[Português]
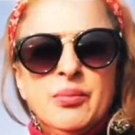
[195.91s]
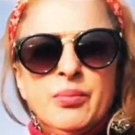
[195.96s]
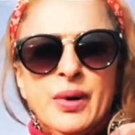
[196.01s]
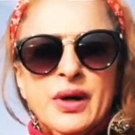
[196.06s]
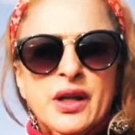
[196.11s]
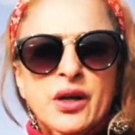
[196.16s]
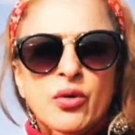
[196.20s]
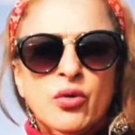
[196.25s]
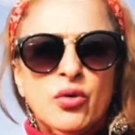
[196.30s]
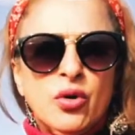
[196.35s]

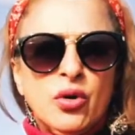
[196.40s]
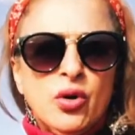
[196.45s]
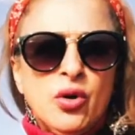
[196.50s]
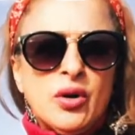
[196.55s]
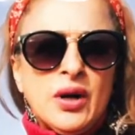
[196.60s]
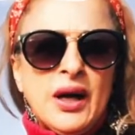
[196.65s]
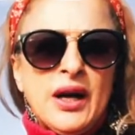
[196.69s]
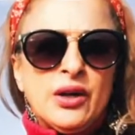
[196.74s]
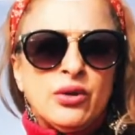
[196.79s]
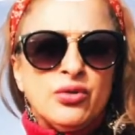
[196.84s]
para eu
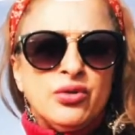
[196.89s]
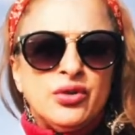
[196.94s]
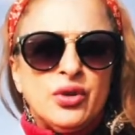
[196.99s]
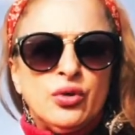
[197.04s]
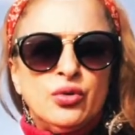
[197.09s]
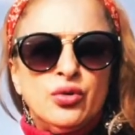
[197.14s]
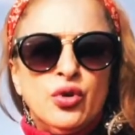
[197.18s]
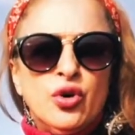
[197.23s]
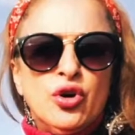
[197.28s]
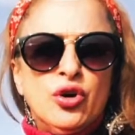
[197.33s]
colocar o
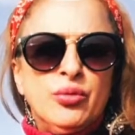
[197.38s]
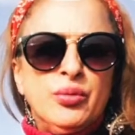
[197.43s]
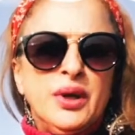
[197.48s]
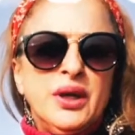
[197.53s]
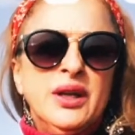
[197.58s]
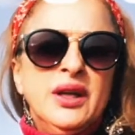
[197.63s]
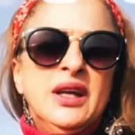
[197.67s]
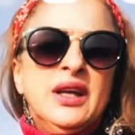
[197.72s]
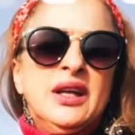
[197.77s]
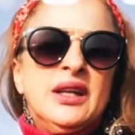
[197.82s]
seu
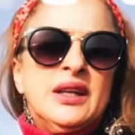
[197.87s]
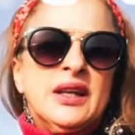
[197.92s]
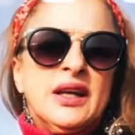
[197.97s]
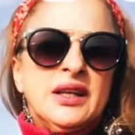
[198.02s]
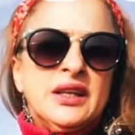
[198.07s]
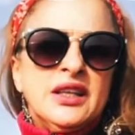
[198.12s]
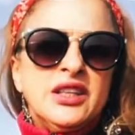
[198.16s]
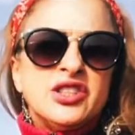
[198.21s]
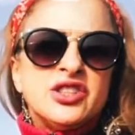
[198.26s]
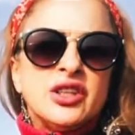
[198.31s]
nome na
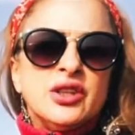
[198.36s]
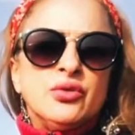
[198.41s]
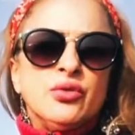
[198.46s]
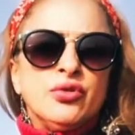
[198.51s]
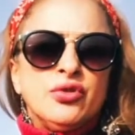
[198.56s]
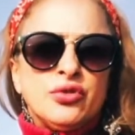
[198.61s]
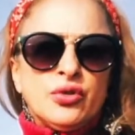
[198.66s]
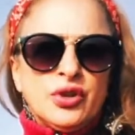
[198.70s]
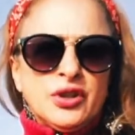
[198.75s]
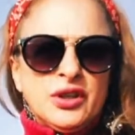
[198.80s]
lista
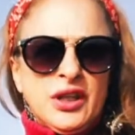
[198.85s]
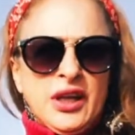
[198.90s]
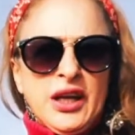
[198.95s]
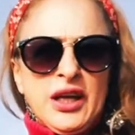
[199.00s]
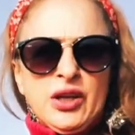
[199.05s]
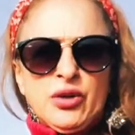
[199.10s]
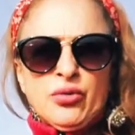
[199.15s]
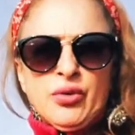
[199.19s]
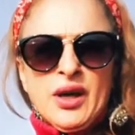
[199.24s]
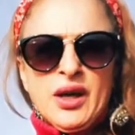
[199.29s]
do sorteio.